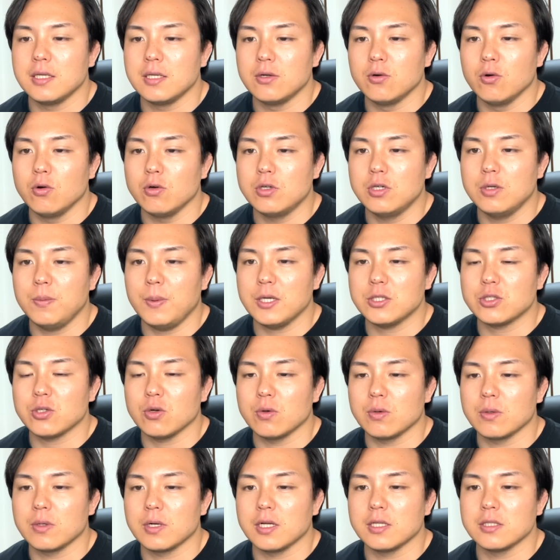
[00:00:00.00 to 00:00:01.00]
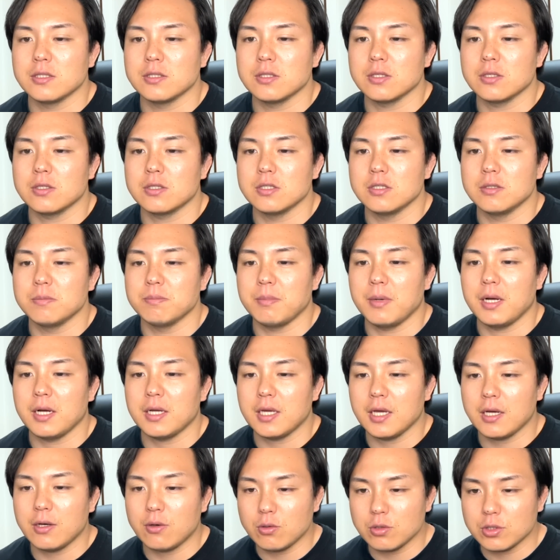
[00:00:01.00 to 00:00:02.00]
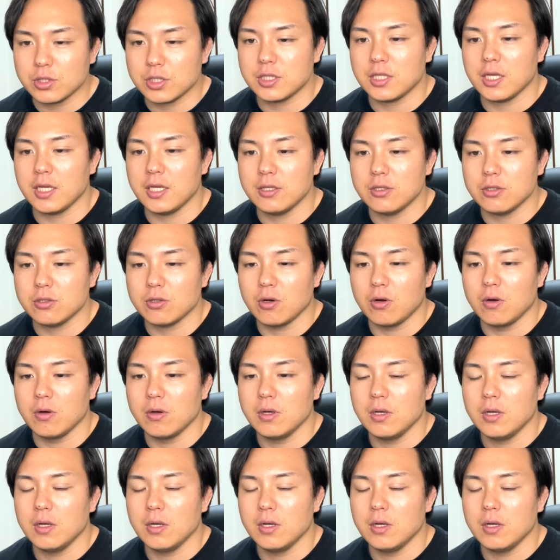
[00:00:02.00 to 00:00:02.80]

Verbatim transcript: 6場所連続負け越していると